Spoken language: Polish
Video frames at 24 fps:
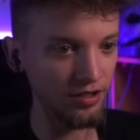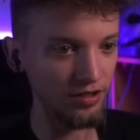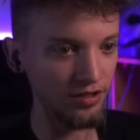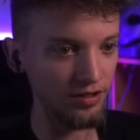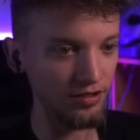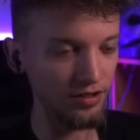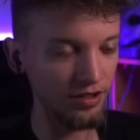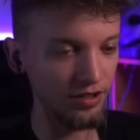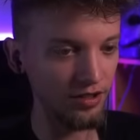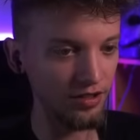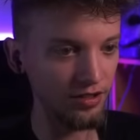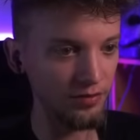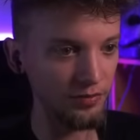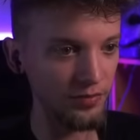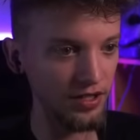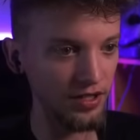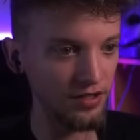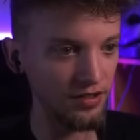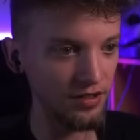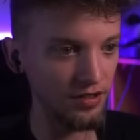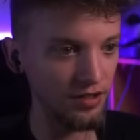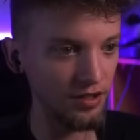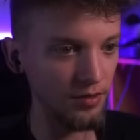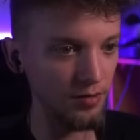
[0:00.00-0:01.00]
hell, ta
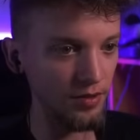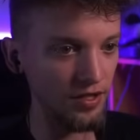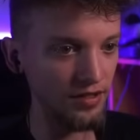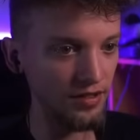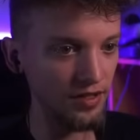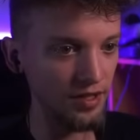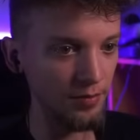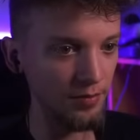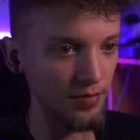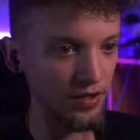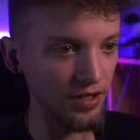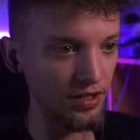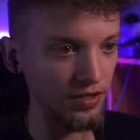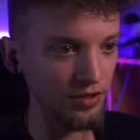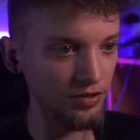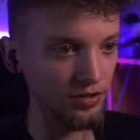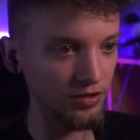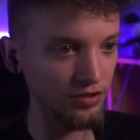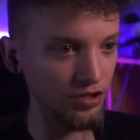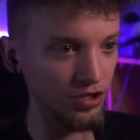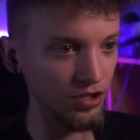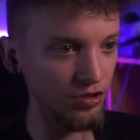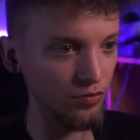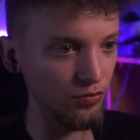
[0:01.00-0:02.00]
animacja. Dobra, Sebek,
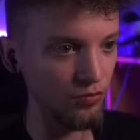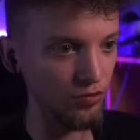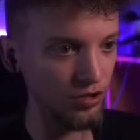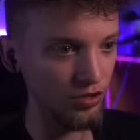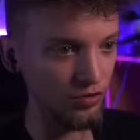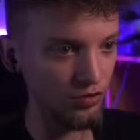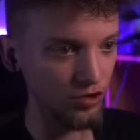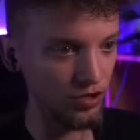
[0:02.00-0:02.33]
dziękuję,